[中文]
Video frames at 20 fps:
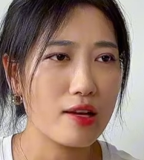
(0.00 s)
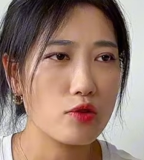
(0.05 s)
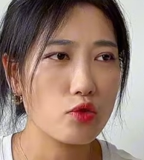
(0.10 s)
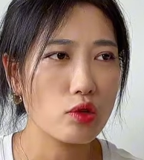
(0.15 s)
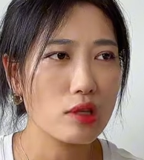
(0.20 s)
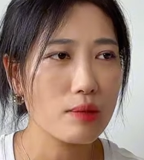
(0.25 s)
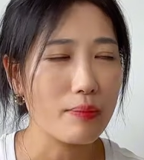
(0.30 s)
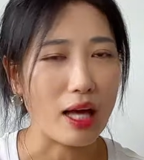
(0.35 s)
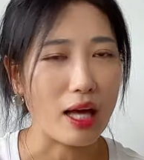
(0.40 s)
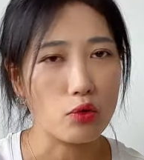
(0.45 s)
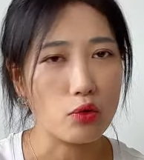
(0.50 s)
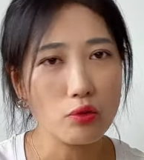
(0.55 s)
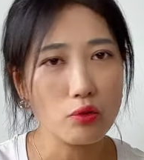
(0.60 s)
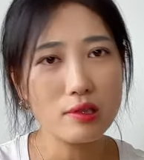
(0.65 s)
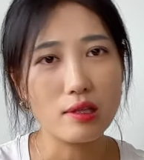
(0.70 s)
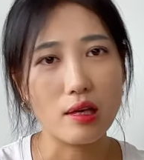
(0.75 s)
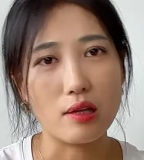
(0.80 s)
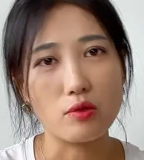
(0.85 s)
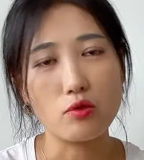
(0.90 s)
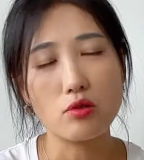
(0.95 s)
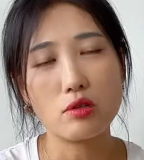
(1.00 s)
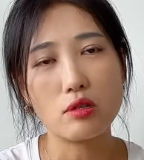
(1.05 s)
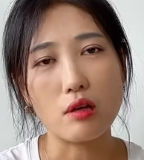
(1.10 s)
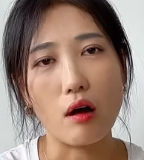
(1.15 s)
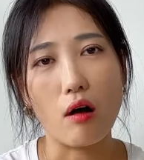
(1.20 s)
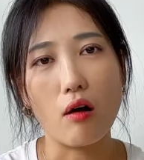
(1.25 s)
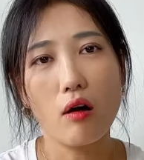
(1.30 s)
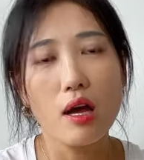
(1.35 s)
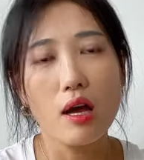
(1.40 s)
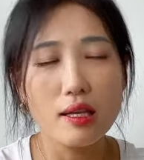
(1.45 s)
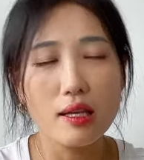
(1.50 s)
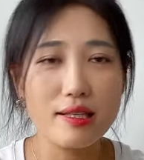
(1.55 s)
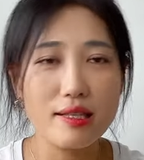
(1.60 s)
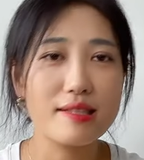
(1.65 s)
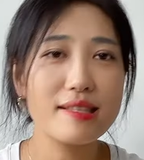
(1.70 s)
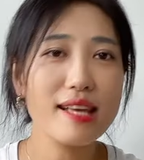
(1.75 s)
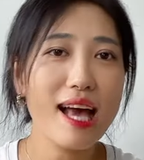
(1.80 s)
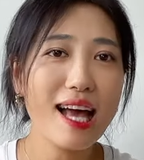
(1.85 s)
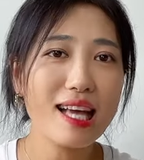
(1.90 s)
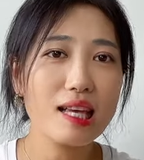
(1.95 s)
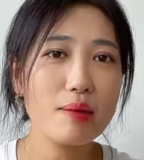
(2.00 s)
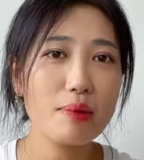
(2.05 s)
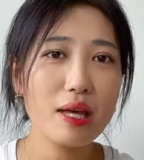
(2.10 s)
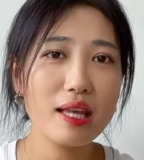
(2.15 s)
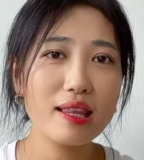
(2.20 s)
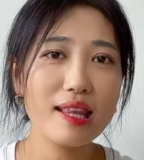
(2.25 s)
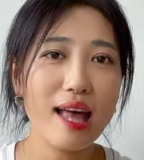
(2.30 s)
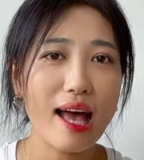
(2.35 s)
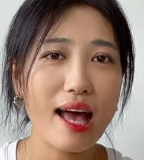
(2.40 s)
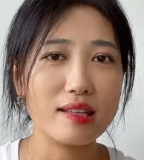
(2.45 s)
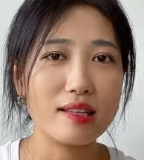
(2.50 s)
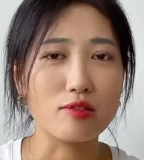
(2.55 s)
现说你买的东西也就少。你家一变大，